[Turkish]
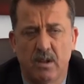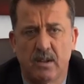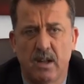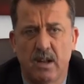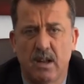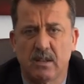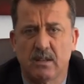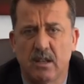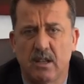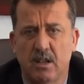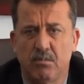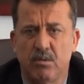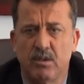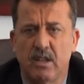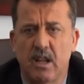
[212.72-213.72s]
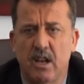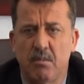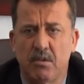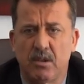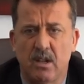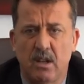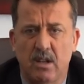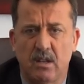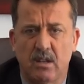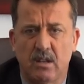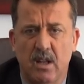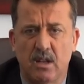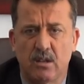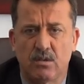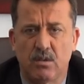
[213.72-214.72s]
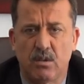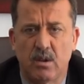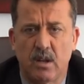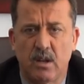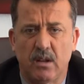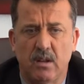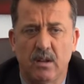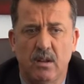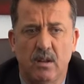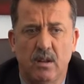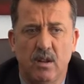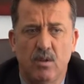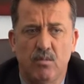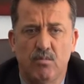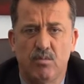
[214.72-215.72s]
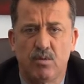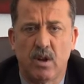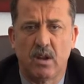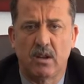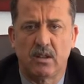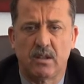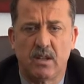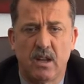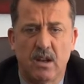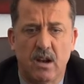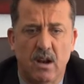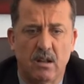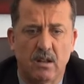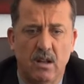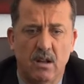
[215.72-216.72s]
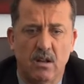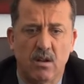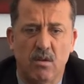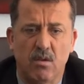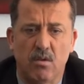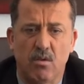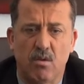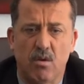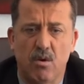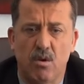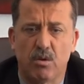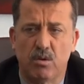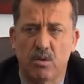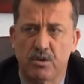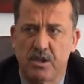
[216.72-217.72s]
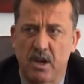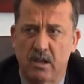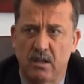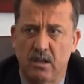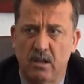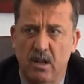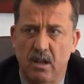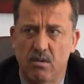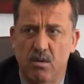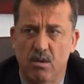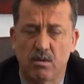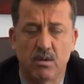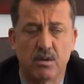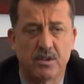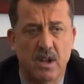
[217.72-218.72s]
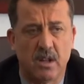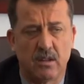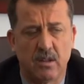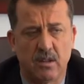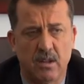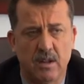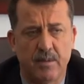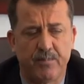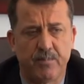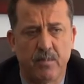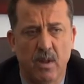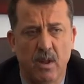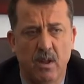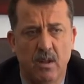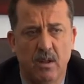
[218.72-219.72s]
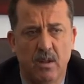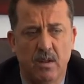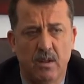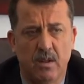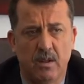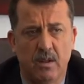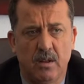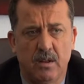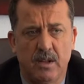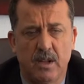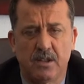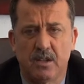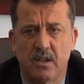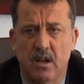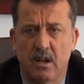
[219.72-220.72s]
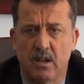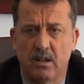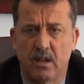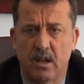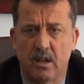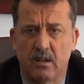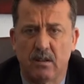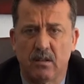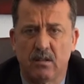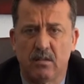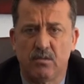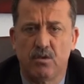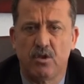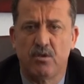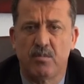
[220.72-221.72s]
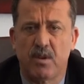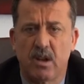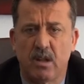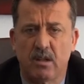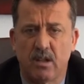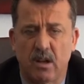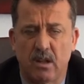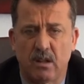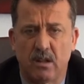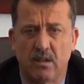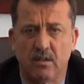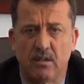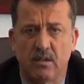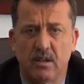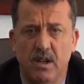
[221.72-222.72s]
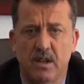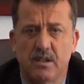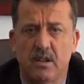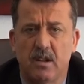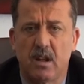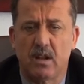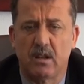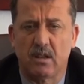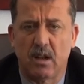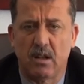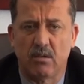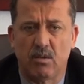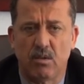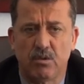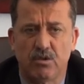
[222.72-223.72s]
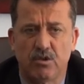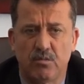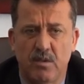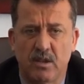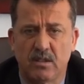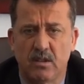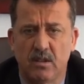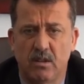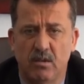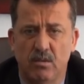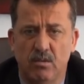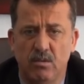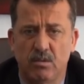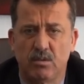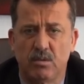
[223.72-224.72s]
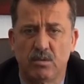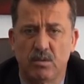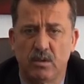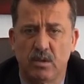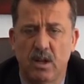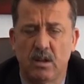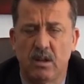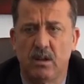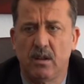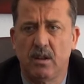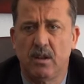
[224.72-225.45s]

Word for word: gerekse de bu dere bitirildikten sonra buranın kenarına koridor şeklinde, kordon şeklinde e, yeşil alanların, yürüme alanlarının, yeşil alanların oluşturması hususunda